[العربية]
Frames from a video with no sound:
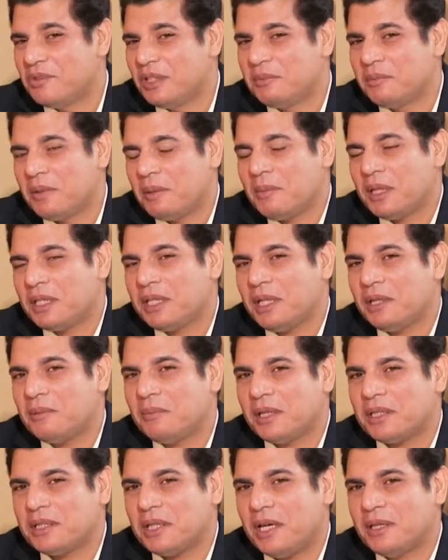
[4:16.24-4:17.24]
يعني ما ضل
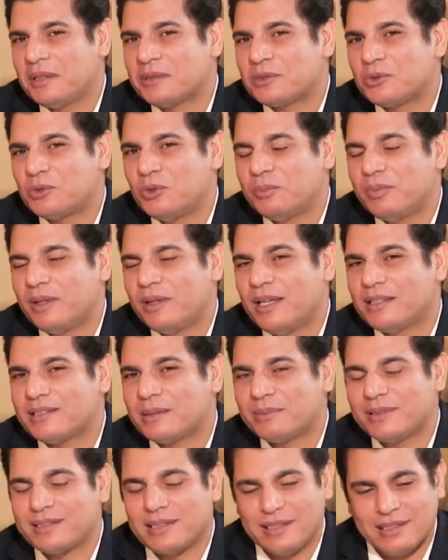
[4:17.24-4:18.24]
مطرح للسكوب الا اذا
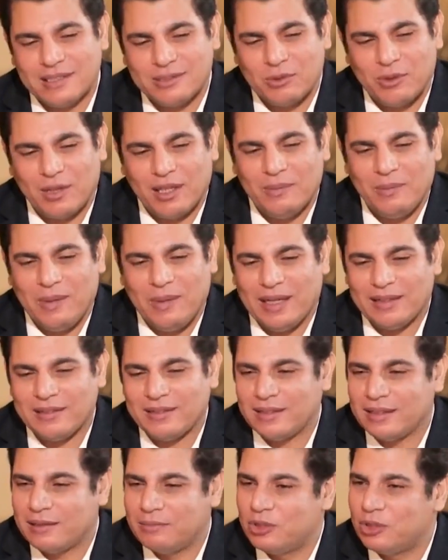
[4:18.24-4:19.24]
بتساليني سؤال
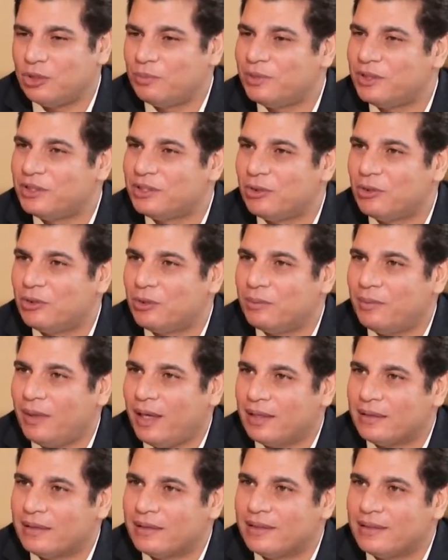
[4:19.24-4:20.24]
محدد بجاوبك جواب
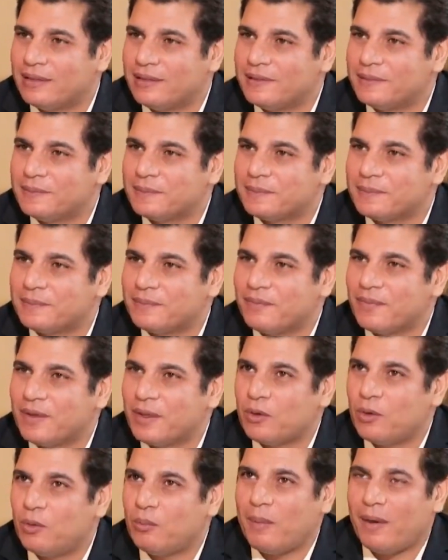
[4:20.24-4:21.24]
محدد
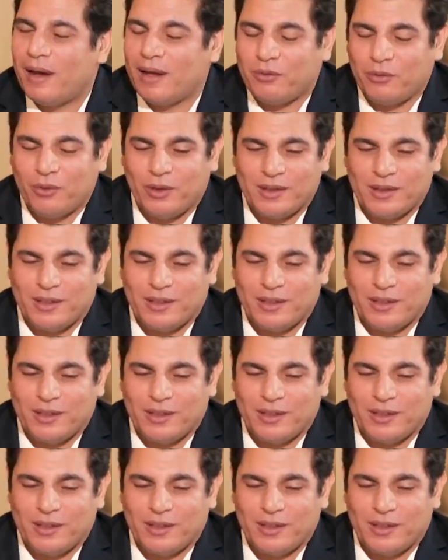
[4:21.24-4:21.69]
ما بعرف